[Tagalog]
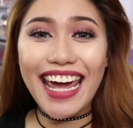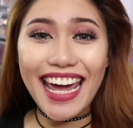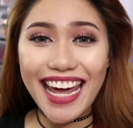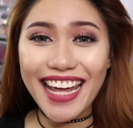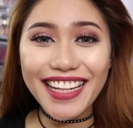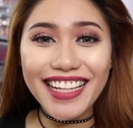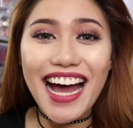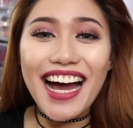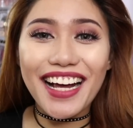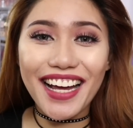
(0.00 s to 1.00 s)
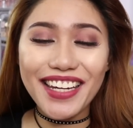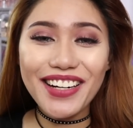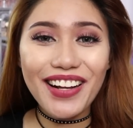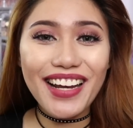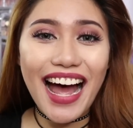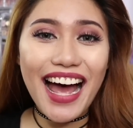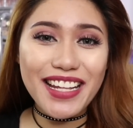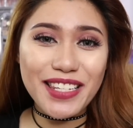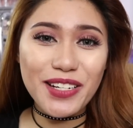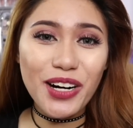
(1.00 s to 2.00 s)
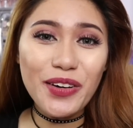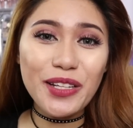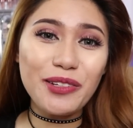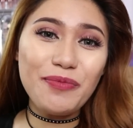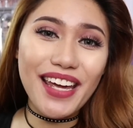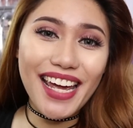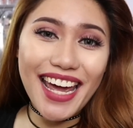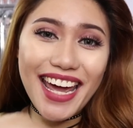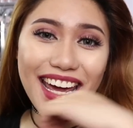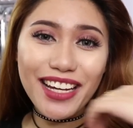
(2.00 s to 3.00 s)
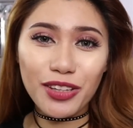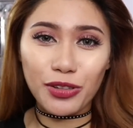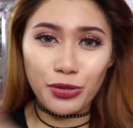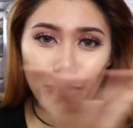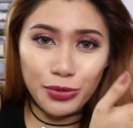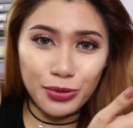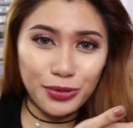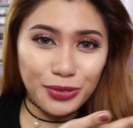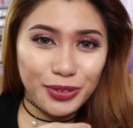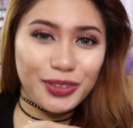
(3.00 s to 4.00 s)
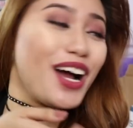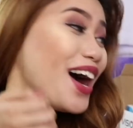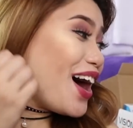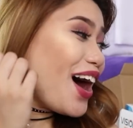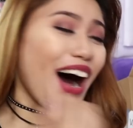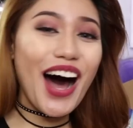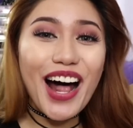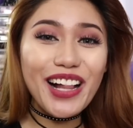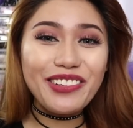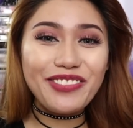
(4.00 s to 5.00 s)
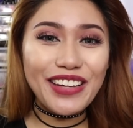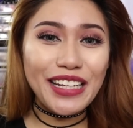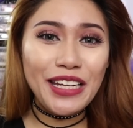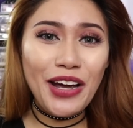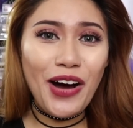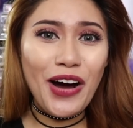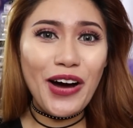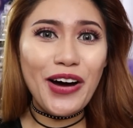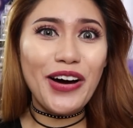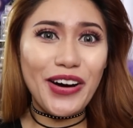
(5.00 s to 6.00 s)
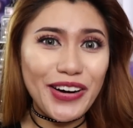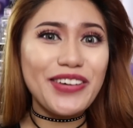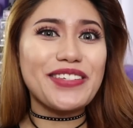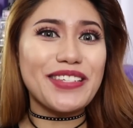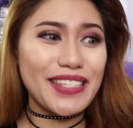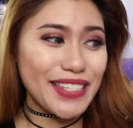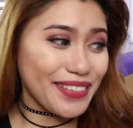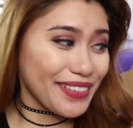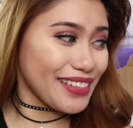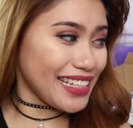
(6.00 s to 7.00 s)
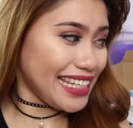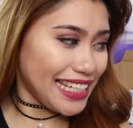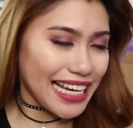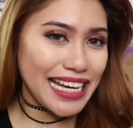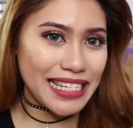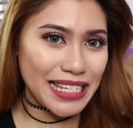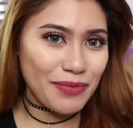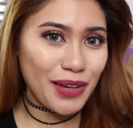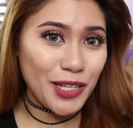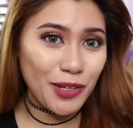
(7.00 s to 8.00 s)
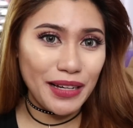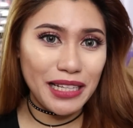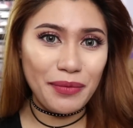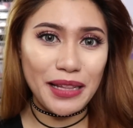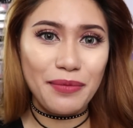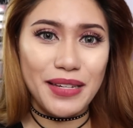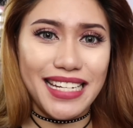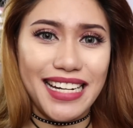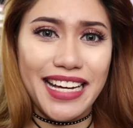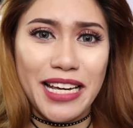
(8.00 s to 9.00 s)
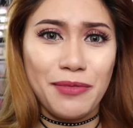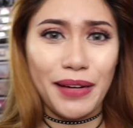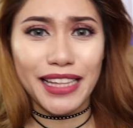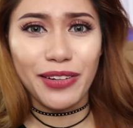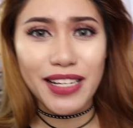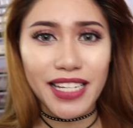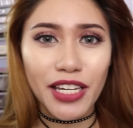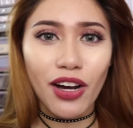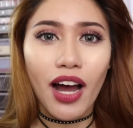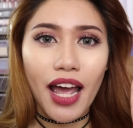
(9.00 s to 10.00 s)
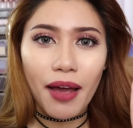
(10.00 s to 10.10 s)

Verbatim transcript: and ngayon ah, it's going to be a haul video! So, Yes, medyo madami-dami sila guys. Pakita ko lang sa inyo.